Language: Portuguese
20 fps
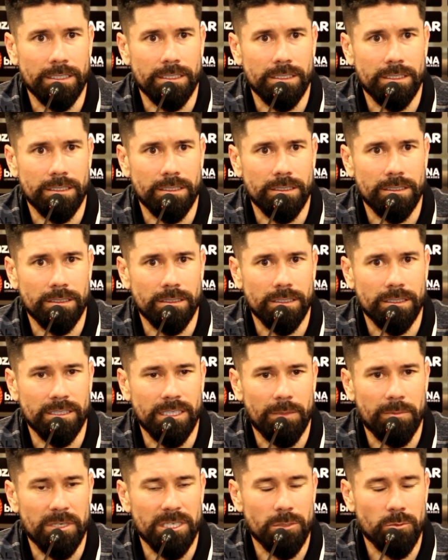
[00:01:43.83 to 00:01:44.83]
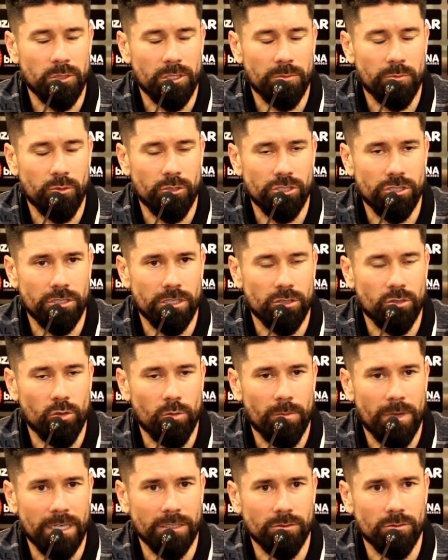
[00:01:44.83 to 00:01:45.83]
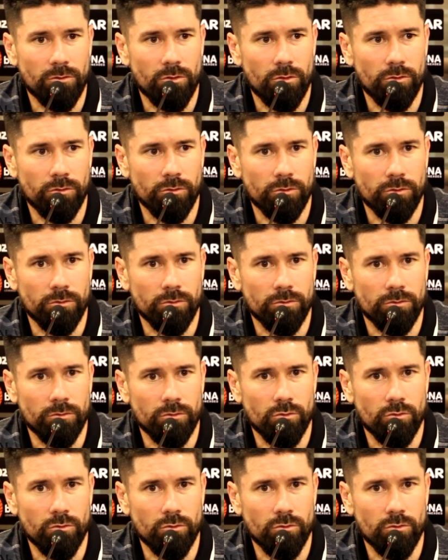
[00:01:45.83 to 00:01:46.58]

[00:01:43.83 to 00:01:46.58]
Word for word: e até mesmo depois de ter tomado o gol,